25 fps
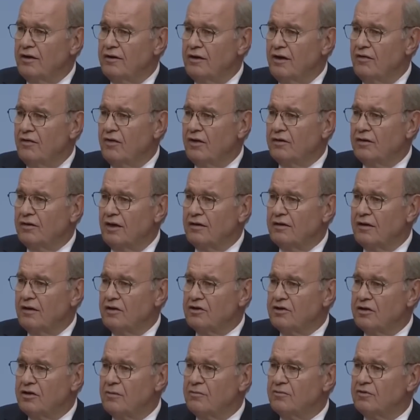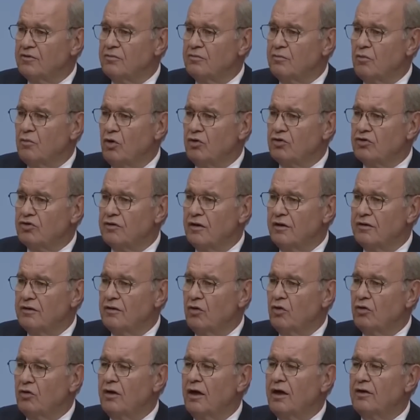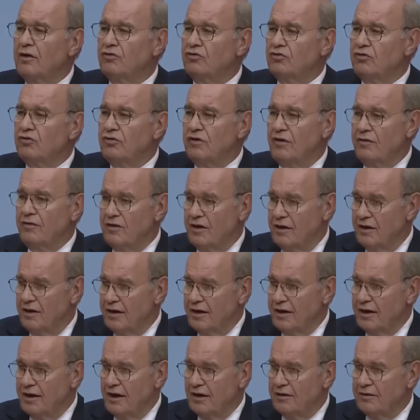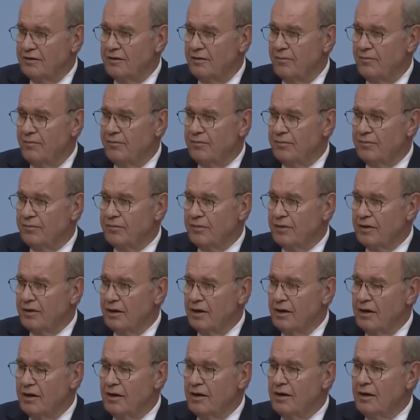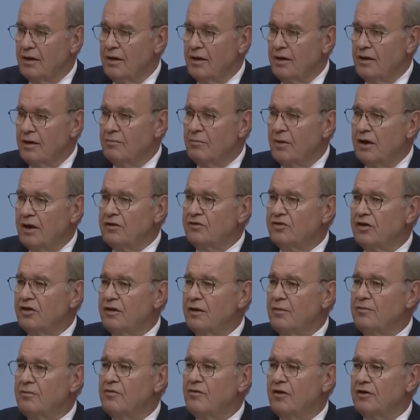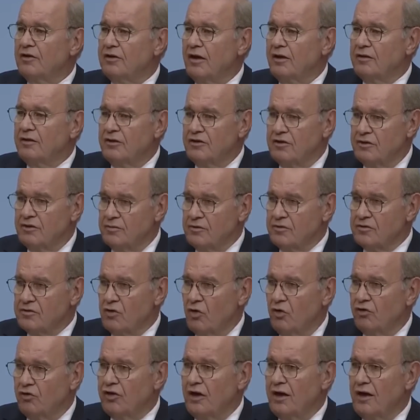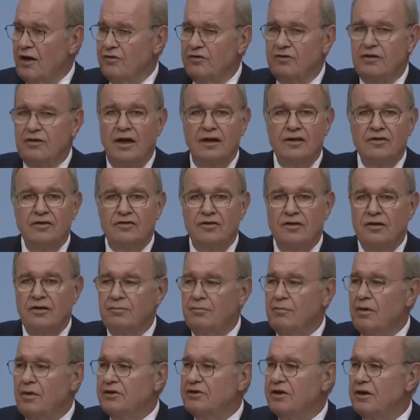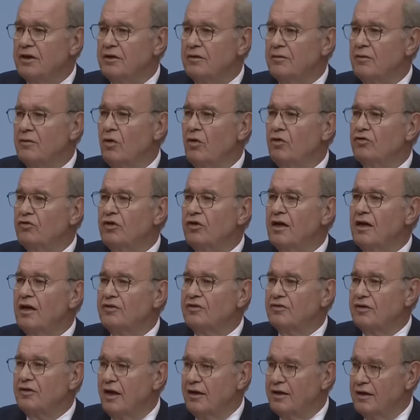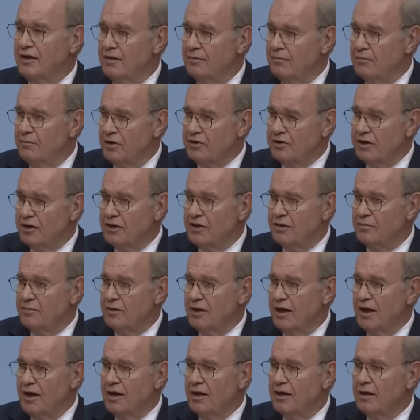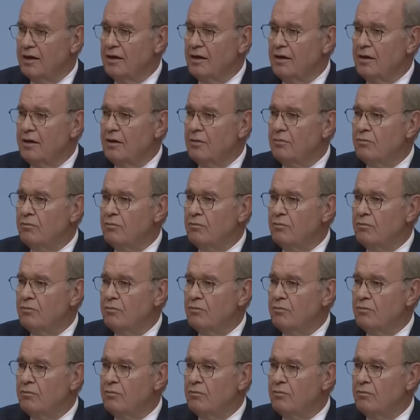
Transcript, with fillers: düzeninde vatandaşlarımızın borçları da olağanüstü seviyelere geldi. Manisa'da bir vatandaşımız özel hastanesinin başhekim özel hastanenin başhekimine